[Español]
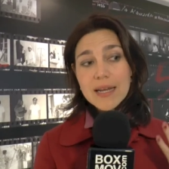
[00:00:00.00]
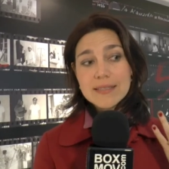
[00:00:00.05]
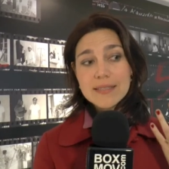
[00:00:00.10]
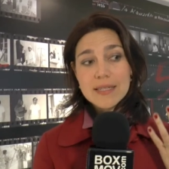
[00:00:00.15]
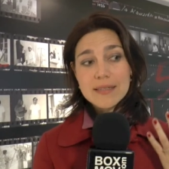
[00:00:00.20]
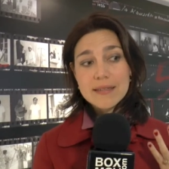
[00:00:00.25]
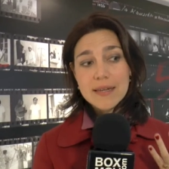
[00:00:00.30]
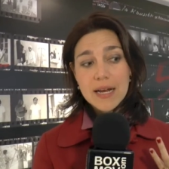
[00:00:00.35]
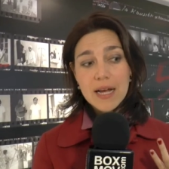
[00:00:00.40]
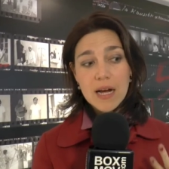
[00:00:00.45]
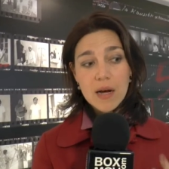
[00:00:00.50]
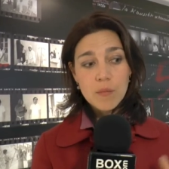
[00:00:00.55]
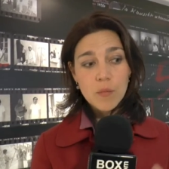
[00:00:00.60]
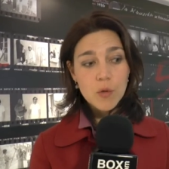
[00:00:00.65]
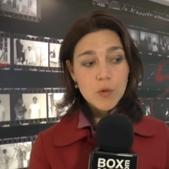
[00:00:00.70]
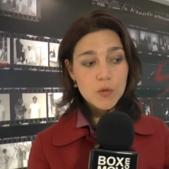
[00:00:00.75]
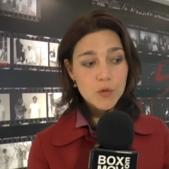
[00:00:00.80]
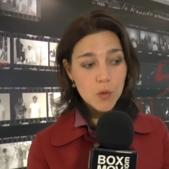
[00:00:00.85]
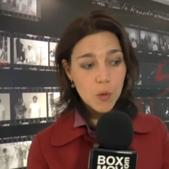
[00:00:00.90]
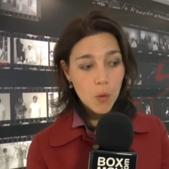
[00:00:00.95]
les
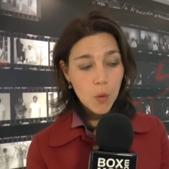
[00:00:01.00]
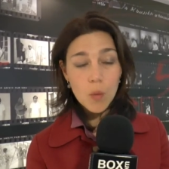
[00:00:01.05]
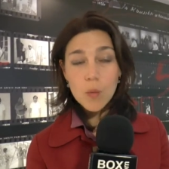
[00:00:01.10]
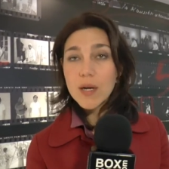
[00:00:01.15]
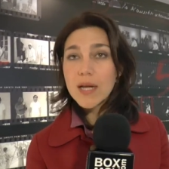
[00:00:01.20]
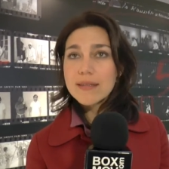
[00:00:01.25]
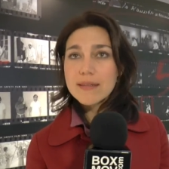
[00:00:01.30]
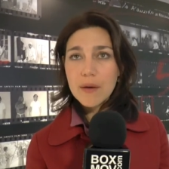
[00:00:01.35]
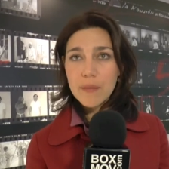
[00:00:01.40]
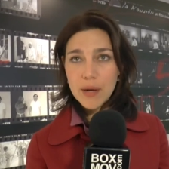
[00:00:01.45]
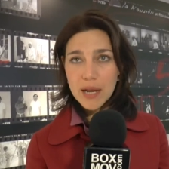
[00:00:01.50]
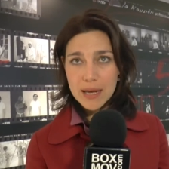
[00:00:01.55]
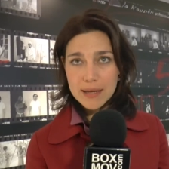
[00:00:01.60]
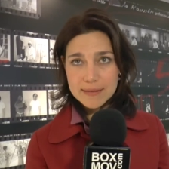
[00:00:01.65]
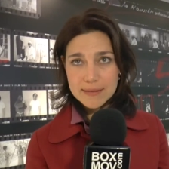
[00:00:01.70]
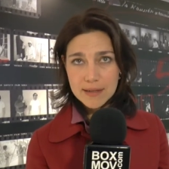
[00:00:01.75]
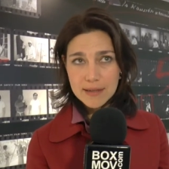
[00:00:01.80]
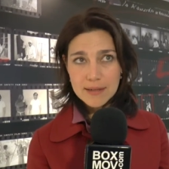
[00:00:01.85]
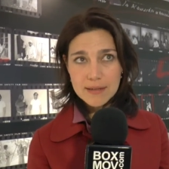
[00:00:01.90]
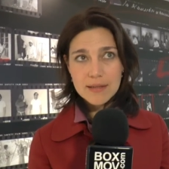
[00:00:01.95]
entregamos una
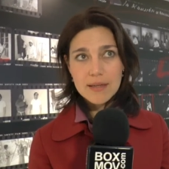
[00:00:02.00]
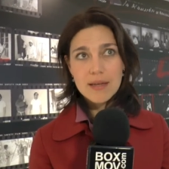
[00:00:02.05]
tableta